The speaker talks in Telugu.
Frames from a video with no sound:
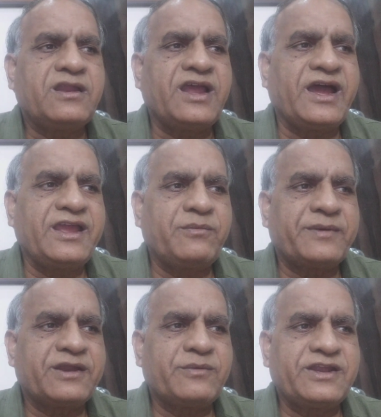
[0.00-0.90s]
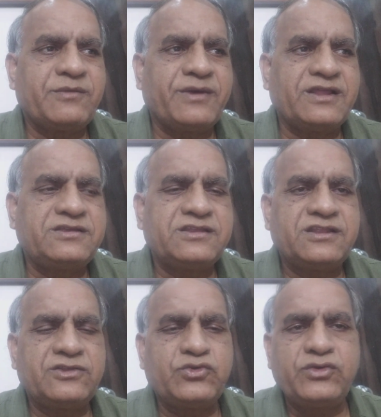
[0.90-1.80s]
న్యాయపరమైన
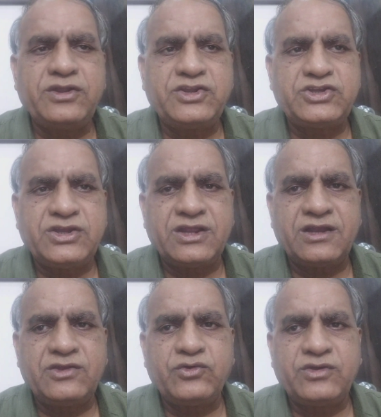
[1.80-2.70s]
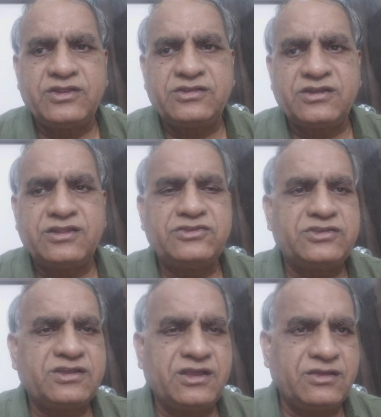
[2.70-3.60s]
బాధ్యతలు జ్యుడిషియల్ డ్యూటీస్ నుంచి